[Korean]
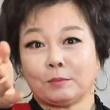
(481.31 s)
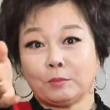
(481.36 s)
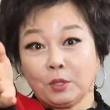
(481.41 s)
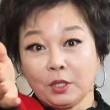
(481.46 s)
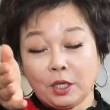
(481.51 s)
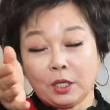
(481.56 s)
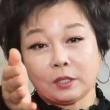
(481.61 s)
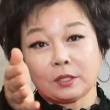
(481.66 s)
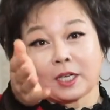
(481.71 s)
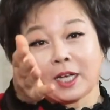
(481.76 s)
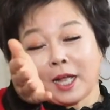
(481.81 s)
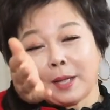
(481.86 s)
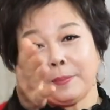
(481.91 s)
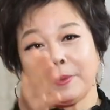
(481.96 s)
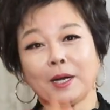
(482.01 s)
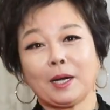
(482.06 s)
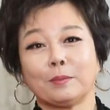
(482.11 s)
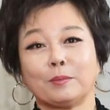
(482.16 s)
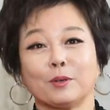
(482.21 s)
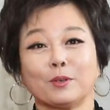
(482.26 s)
예를 들어
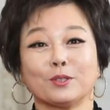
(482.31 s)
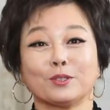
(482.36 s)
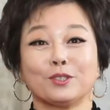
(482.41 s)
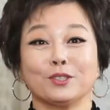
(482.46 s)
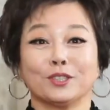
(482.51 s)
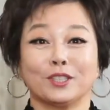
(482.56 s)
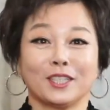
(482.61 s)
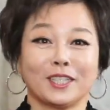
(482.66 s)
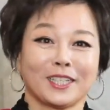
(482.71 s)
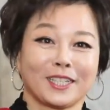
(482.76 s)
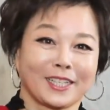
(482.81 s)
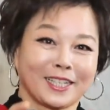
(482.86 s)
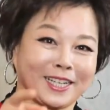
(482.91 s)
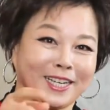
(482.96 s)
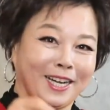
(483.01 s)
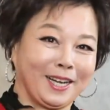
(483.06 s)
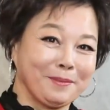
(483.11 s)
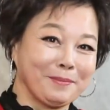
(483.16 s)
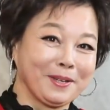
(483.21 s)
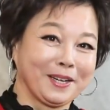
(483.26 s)
카메라 보고도
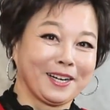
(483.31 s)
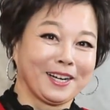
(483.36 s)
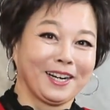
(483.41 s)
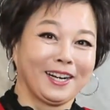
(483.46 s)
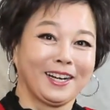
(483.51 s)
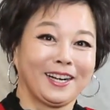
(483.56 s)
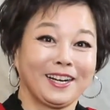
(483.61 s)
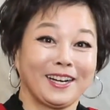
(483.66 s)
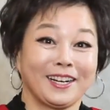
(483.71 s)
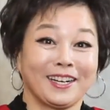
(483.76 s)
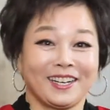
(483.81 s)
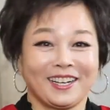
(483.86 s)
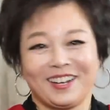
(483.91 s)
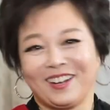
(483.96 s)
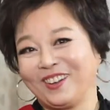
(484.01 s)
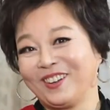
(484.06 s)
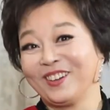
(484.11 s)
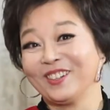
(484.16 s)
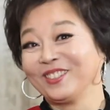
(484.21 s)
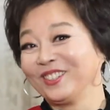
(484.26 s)
카메라
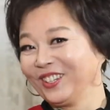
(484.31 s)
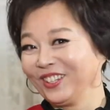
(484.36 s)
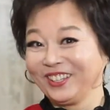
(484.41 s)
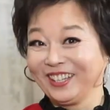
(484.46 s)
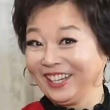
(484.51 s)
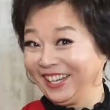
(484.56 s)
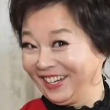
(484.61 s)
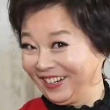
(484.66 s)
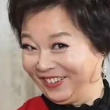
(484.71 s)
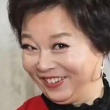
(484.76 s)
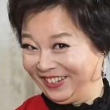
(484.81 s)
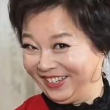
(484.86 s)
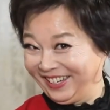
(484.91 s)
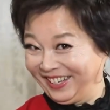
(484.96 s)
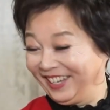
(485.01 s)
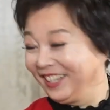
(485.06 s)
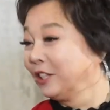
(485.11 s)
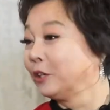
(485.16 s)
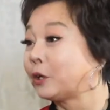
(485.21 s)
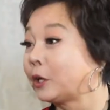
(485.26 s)
넌 내
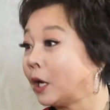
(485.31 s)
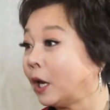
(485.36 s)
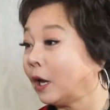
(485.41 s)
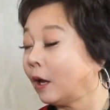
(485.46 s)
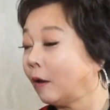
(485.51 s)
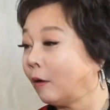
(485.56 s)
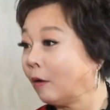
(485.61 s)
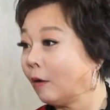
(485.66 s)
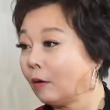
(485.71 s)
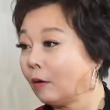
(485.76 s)
거야 이렇게